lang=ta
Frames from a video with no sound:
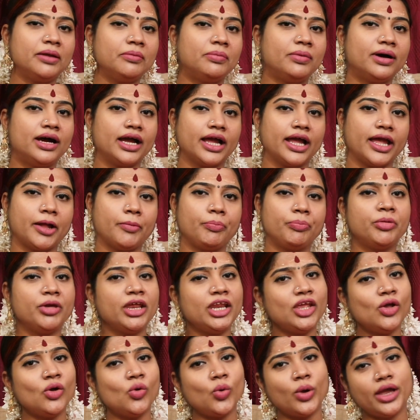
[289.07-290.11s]
இருப்பாங்க
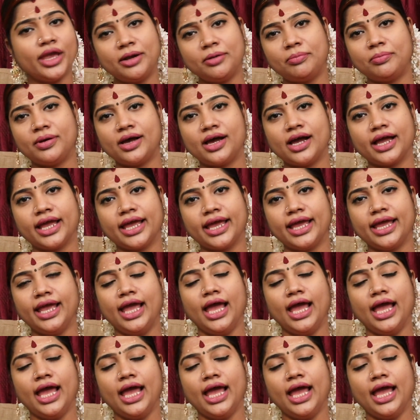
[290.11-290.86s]
பெரியவங்க இருப்பாங்க